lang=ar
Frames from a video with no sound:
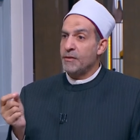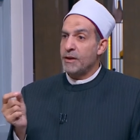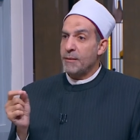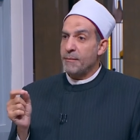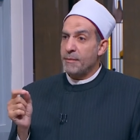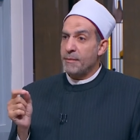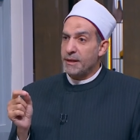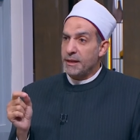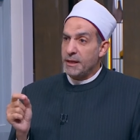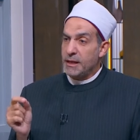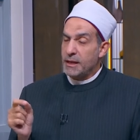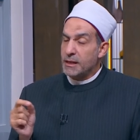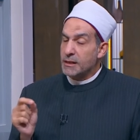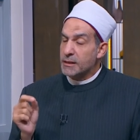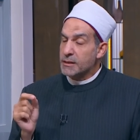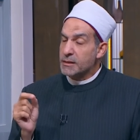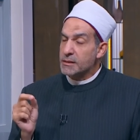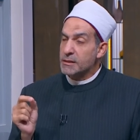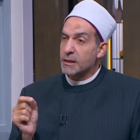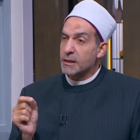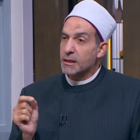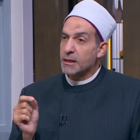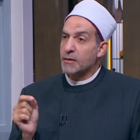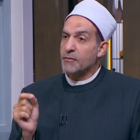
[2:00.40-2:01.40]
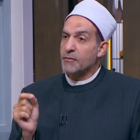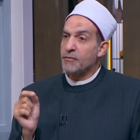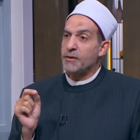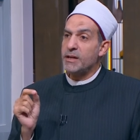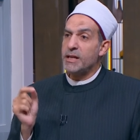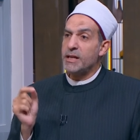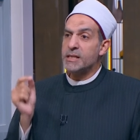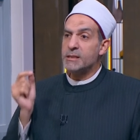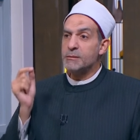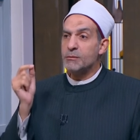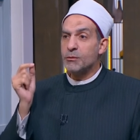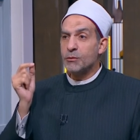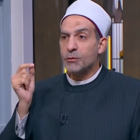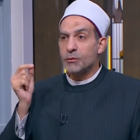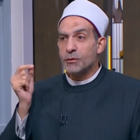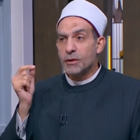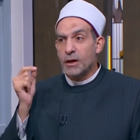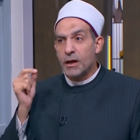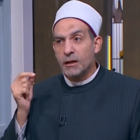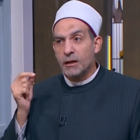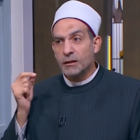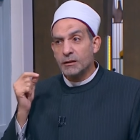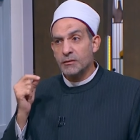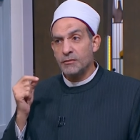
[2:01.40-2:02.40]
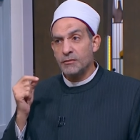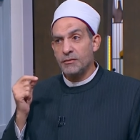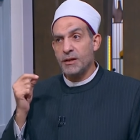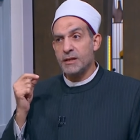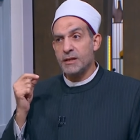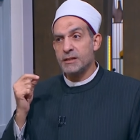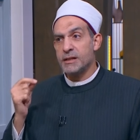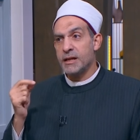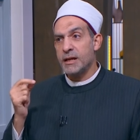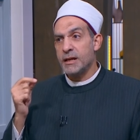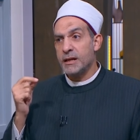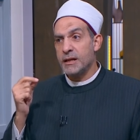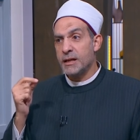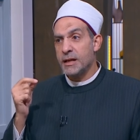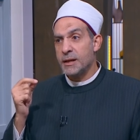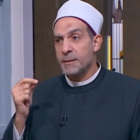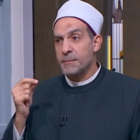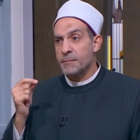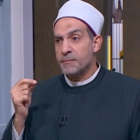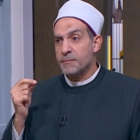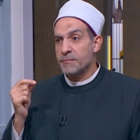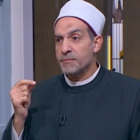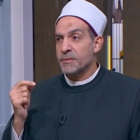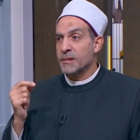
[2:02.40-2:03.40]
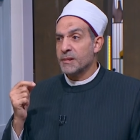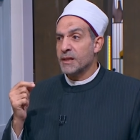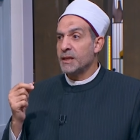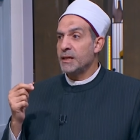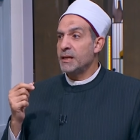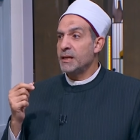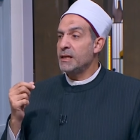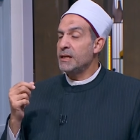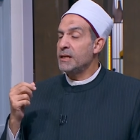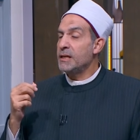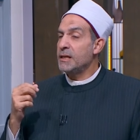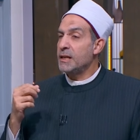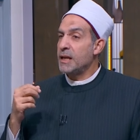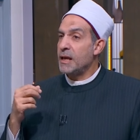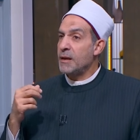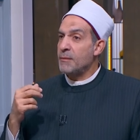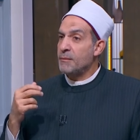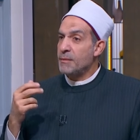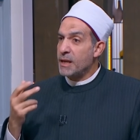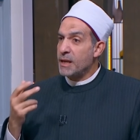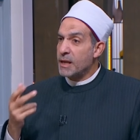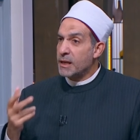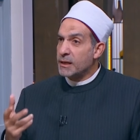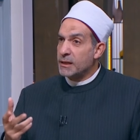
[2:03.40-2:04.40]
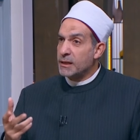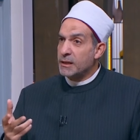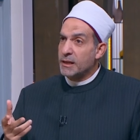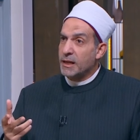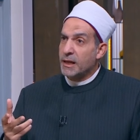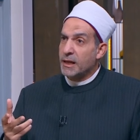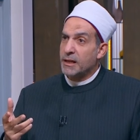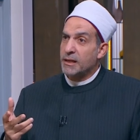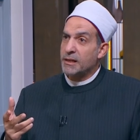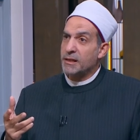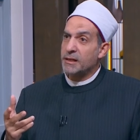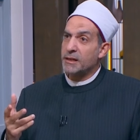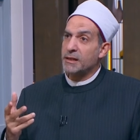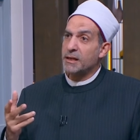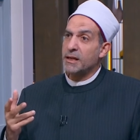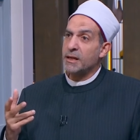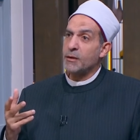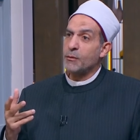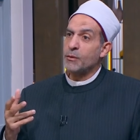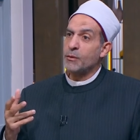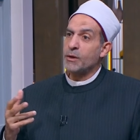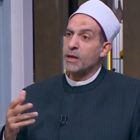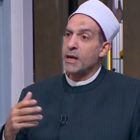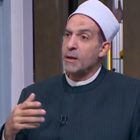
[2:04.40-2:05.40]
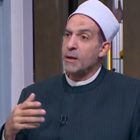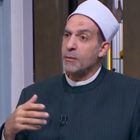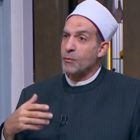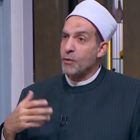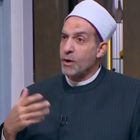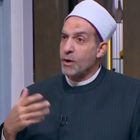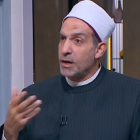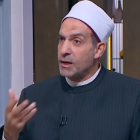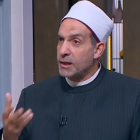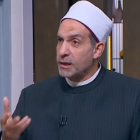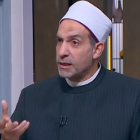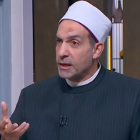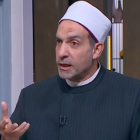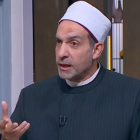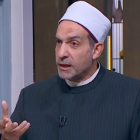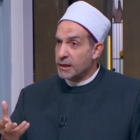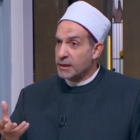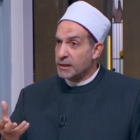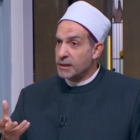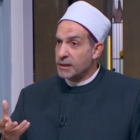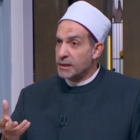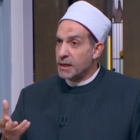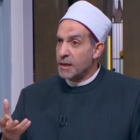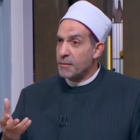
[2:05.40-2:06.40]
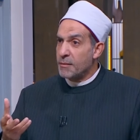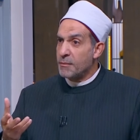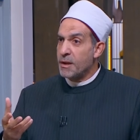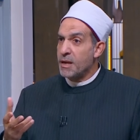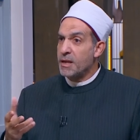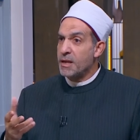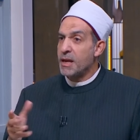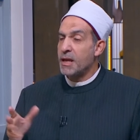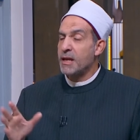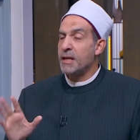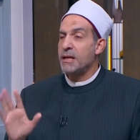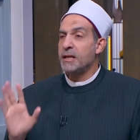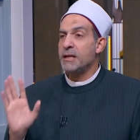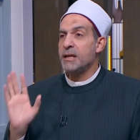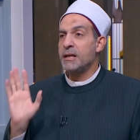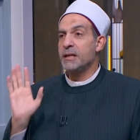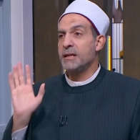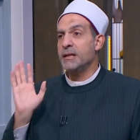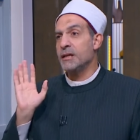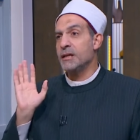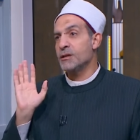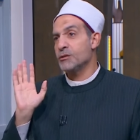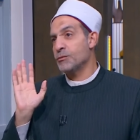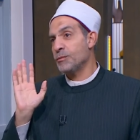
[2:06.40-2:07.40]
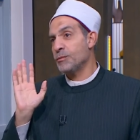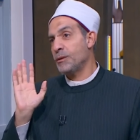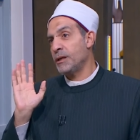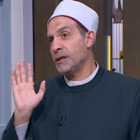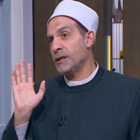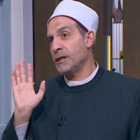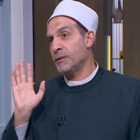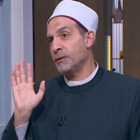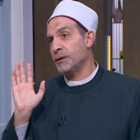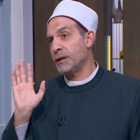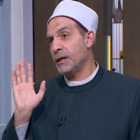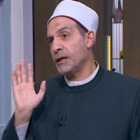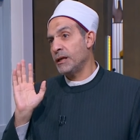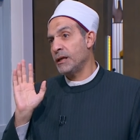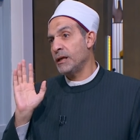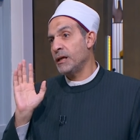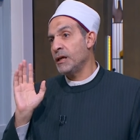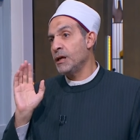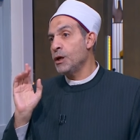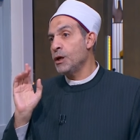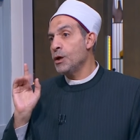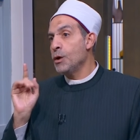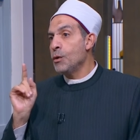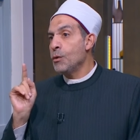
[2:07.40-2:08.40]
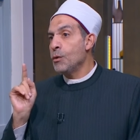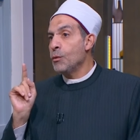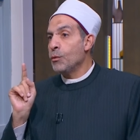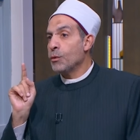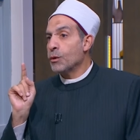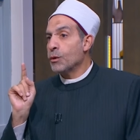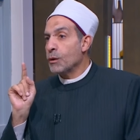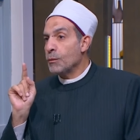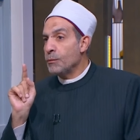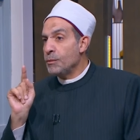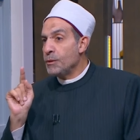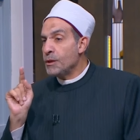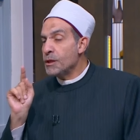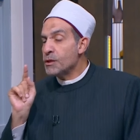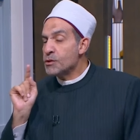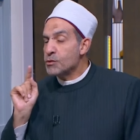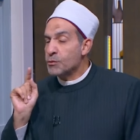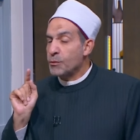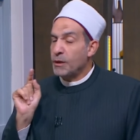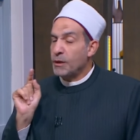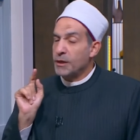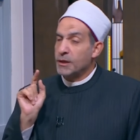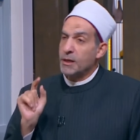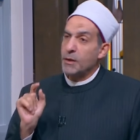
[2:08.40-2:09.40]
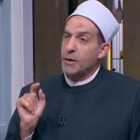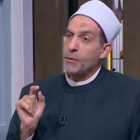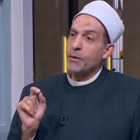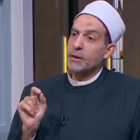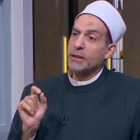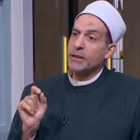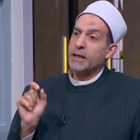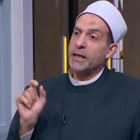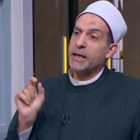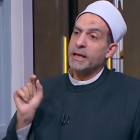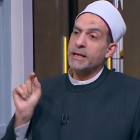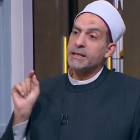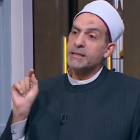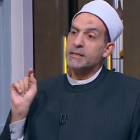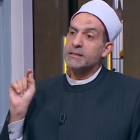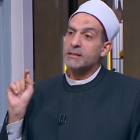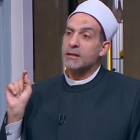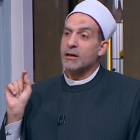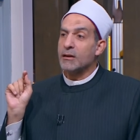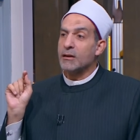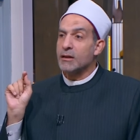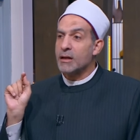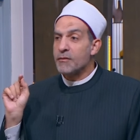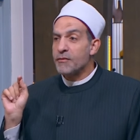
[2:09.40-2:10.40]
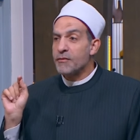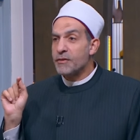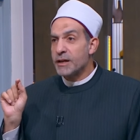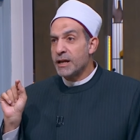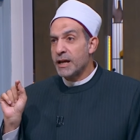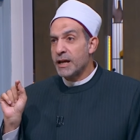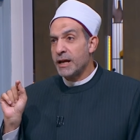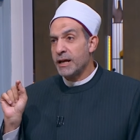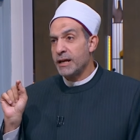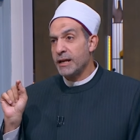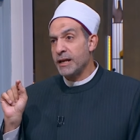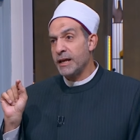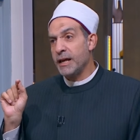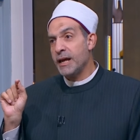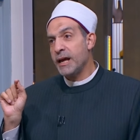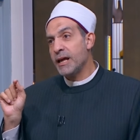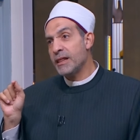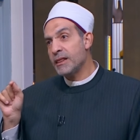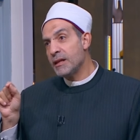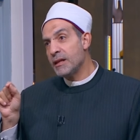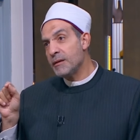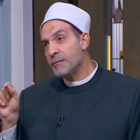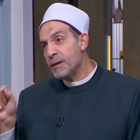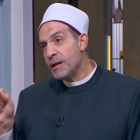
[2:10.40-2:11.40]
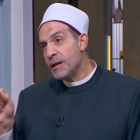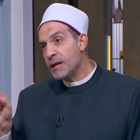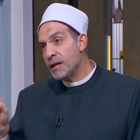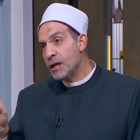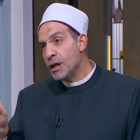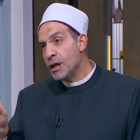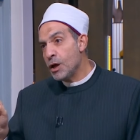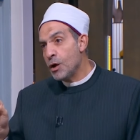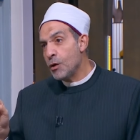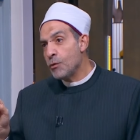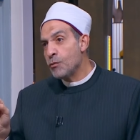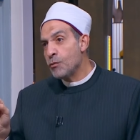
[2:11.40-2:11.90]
فلما نيجي نتصرف لازم يكون حاضر في أذهاننا إن الأملاك اللي عندنا والأموال اللي عندنا ما هي إلا لله سبحانه وتعالى نعم. وربنا سبحانه وتعالى استخلفنا على هذا المال